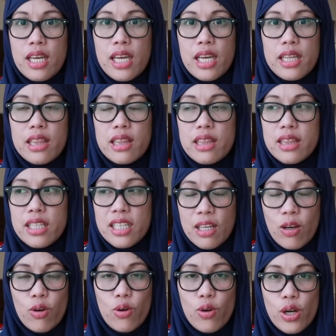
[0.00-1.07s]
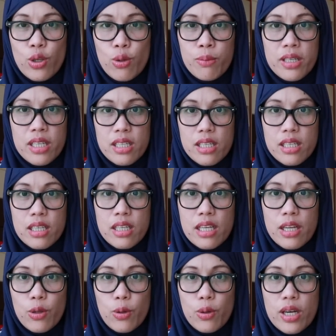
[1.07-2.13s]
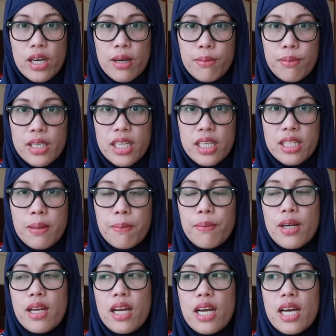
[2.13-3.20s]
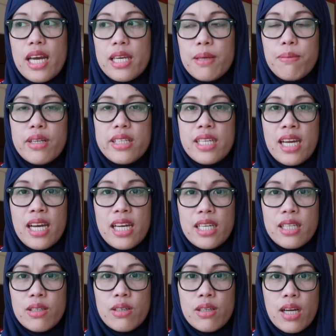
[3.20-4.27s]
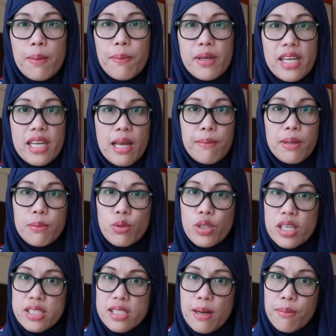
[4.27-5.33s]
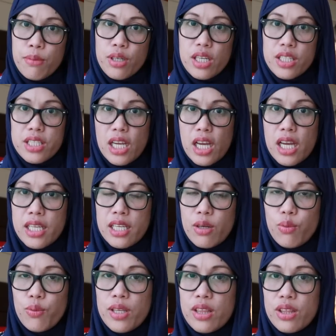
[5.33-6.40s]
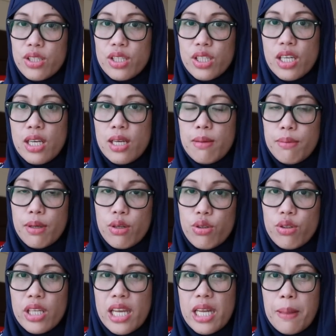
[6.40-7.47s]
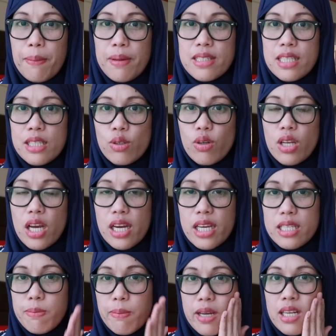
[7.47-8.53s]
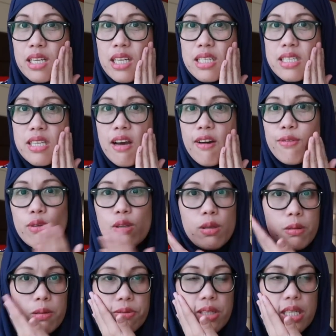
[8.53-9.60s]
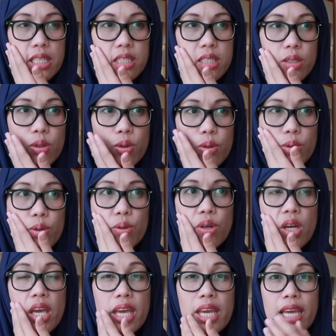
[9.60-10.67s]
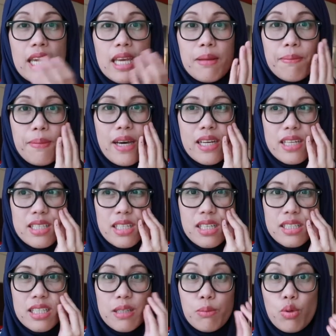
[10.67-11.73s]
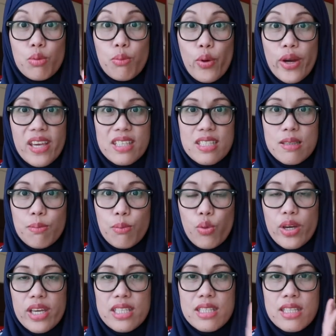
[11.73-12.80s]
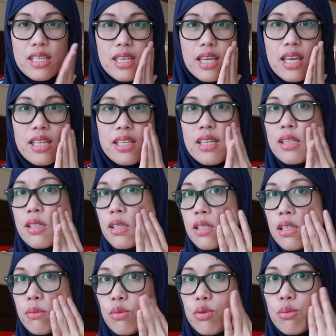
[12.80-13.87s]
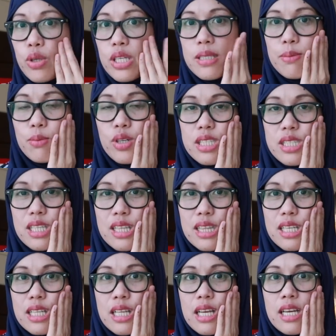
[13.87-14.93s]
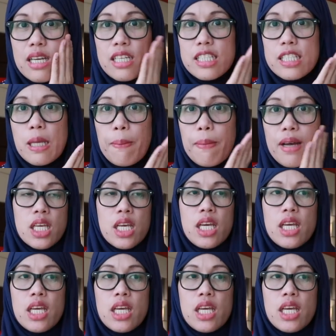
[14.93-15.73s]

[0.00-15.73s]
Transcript: and tingnan ko kung ano magiging, ano, ang magiging pagkakaiba niya kapag ginamit mo ng summer at saka ng winter. Pero yun ngayon, napansin ko lang is parang nagsuffle yung face ko and para siyang nagmo-moist, moist And yan, nagmo-moist-moist. Hindi, kapag